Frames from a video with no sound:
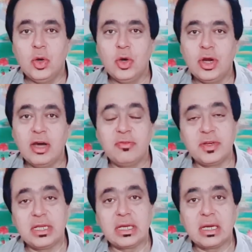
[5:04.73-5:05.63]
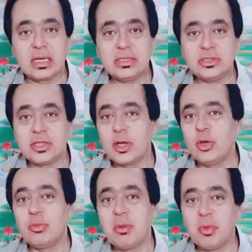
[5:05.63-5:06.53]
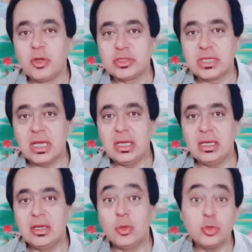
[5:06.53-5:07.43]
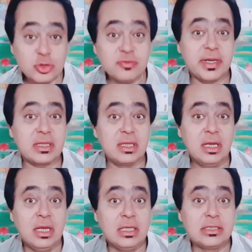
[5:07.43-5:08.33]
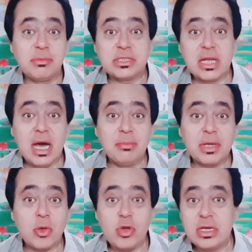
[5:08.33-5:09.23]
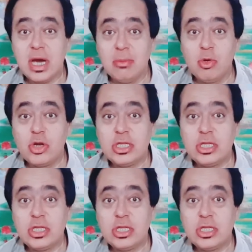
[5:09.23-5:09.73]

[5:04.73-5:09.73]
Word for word: और अफ्रीका के जंगलों में पहुंच गए उस वक्त जब इस्लाम का कोई नामो